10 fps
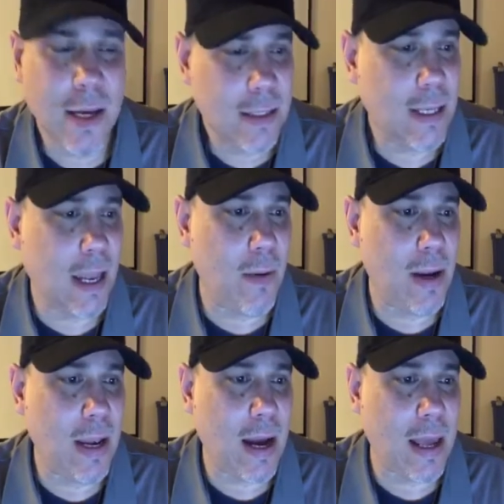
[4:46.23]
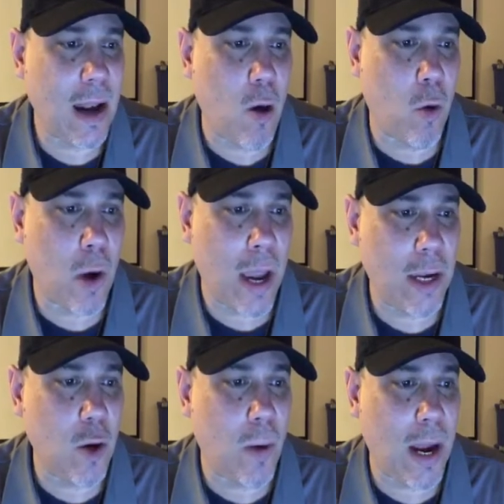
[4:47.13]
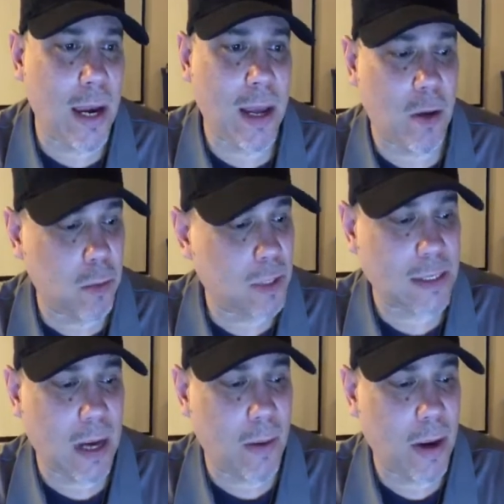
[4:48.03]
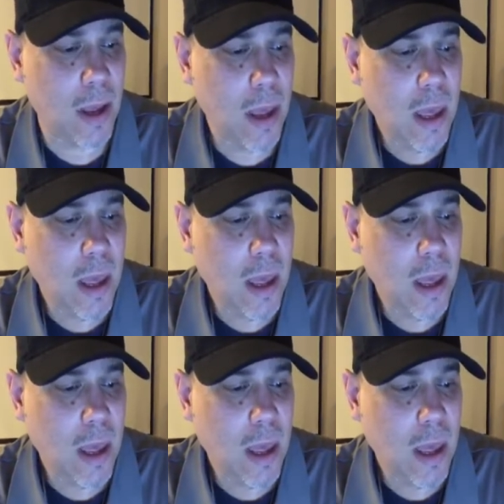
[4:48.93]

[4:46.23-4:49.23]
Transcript: si era verdad que era Eugenio Vélez, como usted sabe.